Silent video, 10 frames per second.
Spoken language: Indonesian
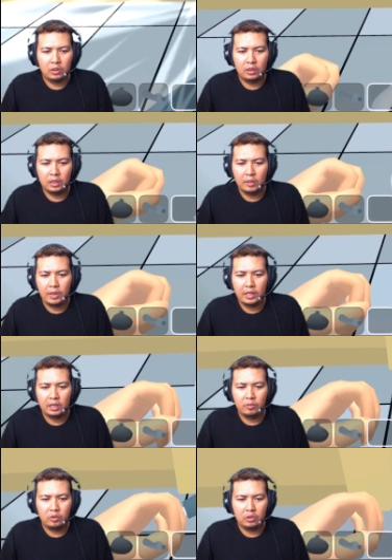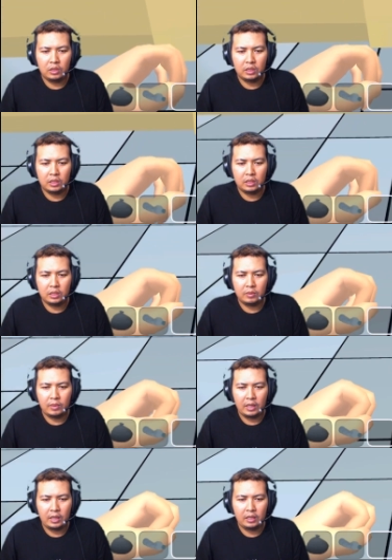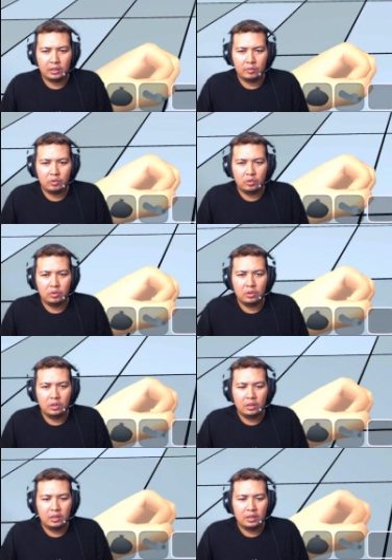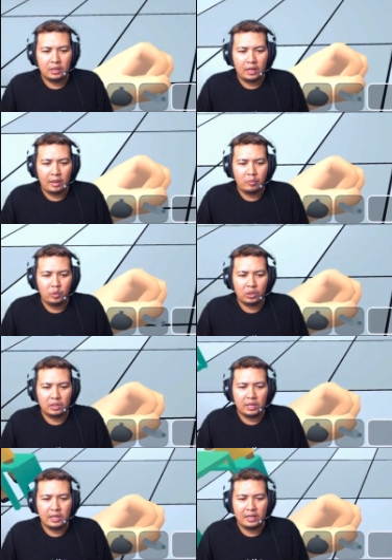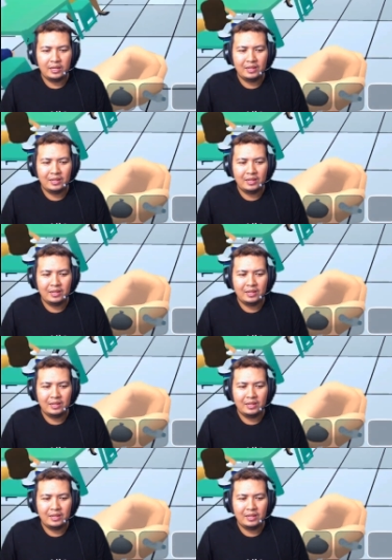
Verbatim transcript: nggak bayar nih bu. Ah, makal nih bu, kabur dia.